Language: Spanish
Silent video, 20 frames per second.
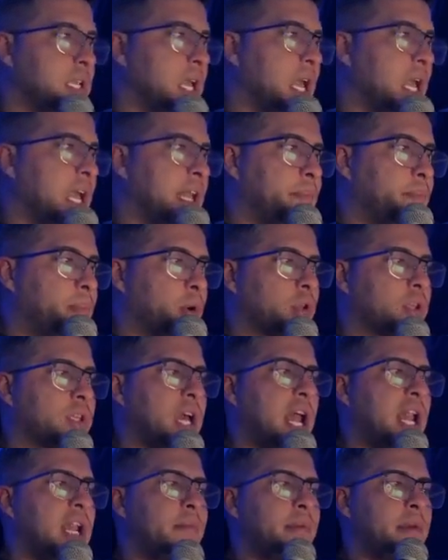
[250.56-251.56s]
el
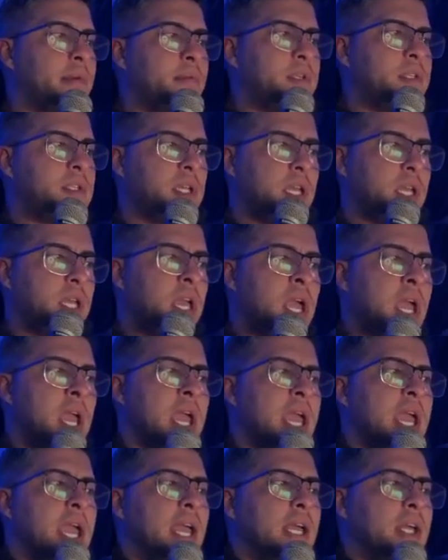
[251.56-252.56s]
portal BBC,
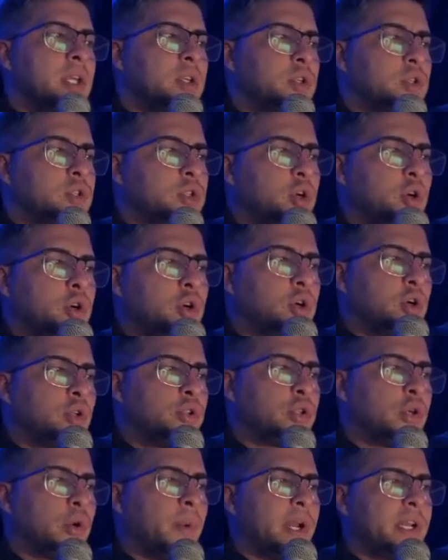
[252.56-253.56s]
son
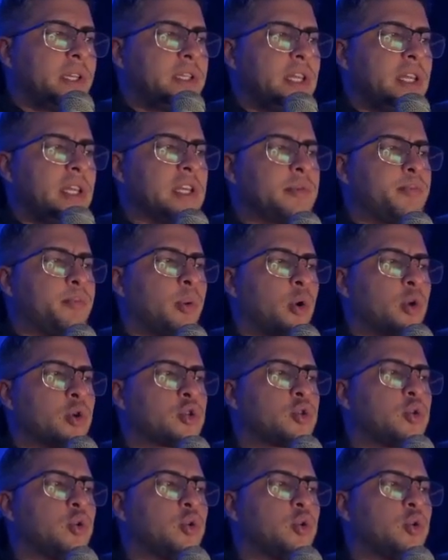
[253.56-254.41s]
controvertidas por su